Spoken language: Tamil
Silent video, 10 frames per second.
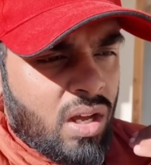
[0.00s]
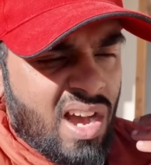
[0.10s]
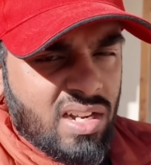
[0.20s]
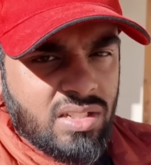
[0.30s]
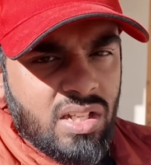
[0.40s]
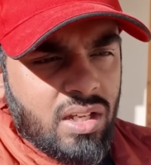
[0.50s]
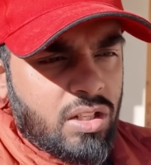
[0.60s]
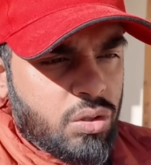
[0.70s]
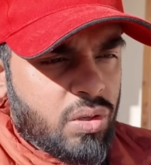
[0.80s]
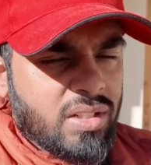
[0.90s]
ஆர்சி
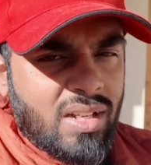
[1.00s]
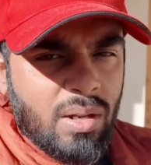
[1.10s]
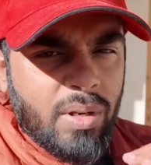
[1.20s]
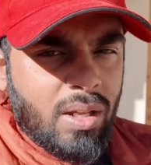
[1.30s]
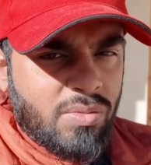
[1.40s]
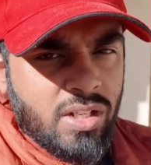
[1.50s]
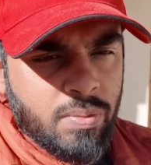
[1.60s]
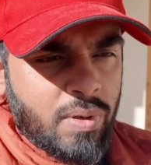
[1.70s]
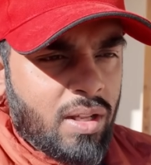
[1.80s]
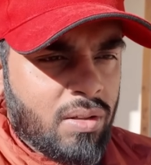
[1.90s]
இன்சூரன்ஸ் எல்லாமே நேம் சேஞ்ச்
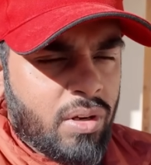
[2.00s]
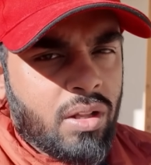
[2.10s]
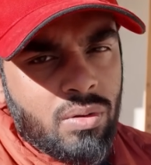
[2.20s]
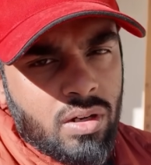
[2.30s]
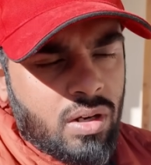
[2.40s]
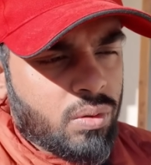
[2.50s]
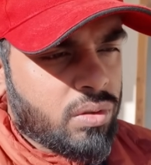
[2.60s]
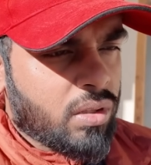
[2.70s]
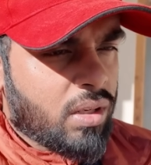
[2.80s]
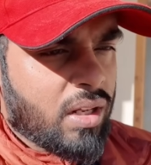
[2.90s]
பண்ணி அந்த வண்டி உங்களுக்கு நான்
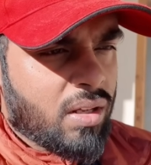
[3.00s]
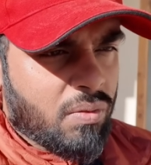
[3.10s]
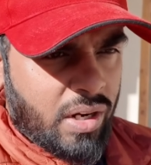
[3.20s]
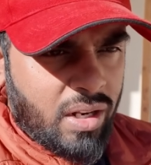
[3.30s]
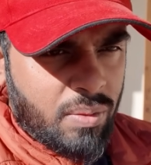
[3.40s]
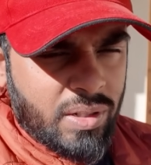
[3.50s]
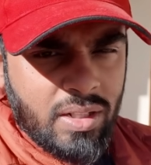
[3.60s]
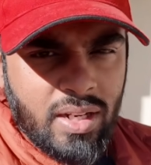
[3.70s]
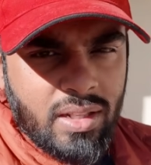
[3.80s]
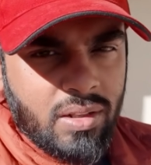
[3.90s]
கொடுத்துட்றேன் வண்டியில்
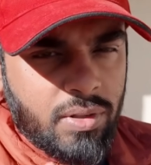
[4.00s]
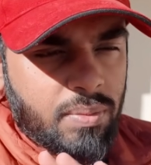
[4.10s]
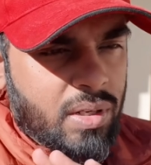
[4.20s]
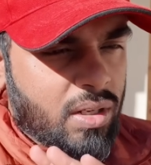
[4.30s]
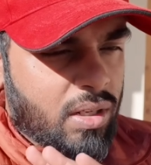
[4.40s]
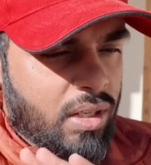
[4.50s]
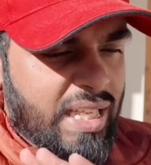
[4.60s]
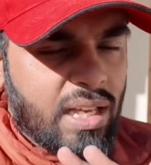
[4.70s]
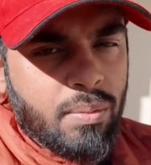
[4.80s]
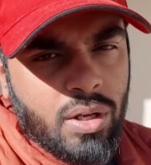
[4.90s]
பார்த்தீங்கன்னா எந்த விதமான
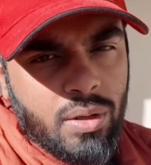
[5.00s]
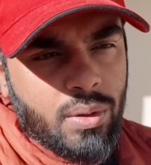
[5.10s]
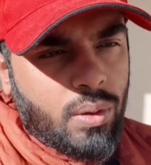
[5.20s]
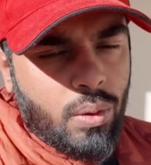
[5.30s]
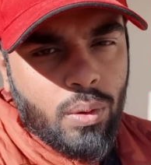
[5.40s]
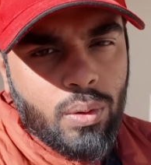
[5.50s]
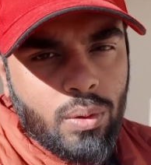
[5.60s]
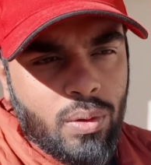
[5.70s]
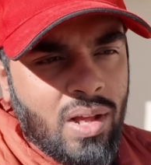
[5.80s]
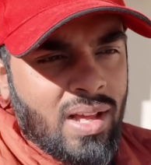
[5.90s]
இஎம்ஐயோ லோனோ
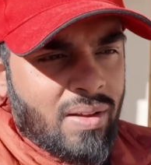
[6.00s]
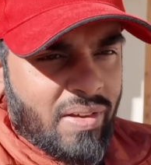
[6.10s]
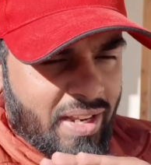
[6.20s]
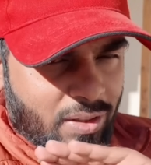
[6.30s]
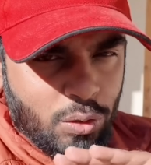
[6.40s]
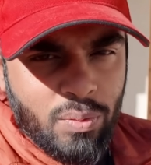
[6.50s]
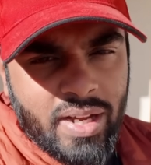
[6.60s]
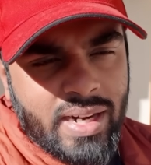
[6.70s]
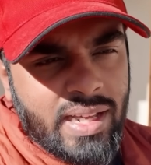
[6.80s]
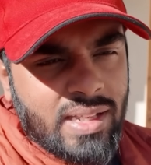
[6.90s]
வேறு எதுவுமே
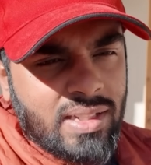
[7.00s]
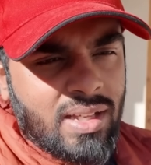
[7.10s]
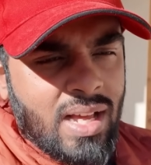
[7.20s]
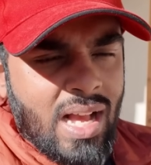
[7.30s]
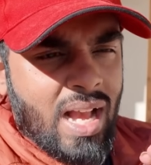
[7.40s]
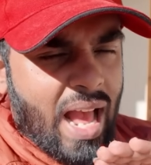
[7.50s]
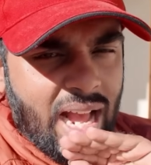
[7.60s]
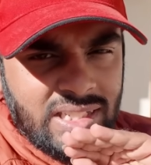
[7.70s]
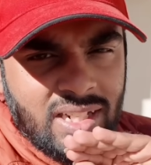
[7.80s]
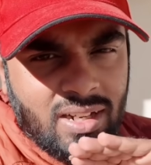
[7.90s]
கிடையாது
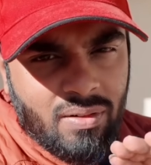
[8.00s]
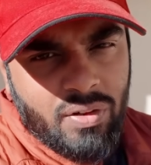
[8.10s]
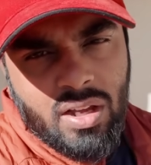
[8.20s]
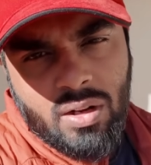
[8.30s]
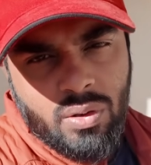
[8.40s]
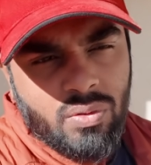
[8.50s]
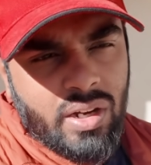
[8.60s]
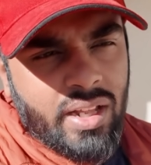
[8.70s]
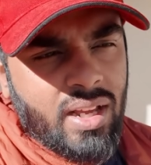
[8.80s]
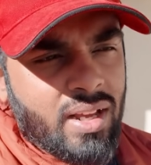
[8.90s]
ஆக்சிடென்டல் ஃப்ரீயான ஒரு
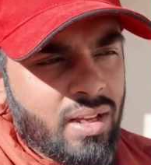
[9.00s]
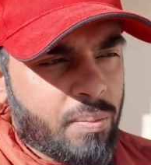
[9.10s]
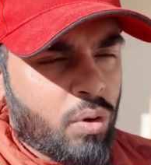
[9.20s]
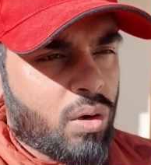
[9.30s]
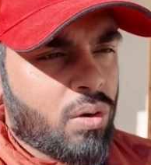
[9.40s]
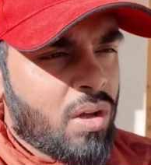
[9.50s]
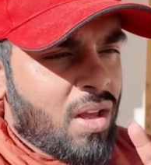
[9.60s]
வண்டி இப்போ வரலாம்